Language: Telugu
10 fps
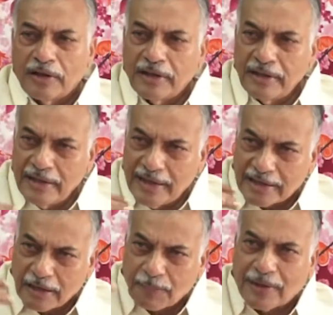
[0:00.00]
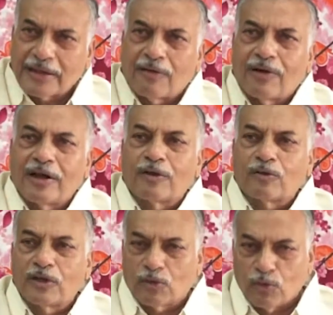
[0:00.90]
హిందీయేతర ప్రాంతాల వాళ్ళే
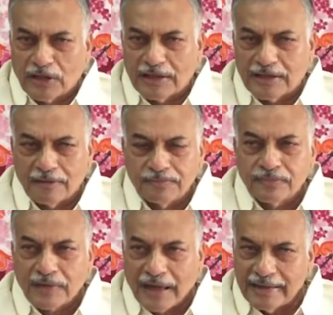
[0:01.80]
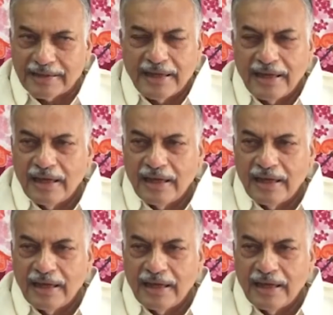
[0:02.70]
కృషి చేశారు అయితే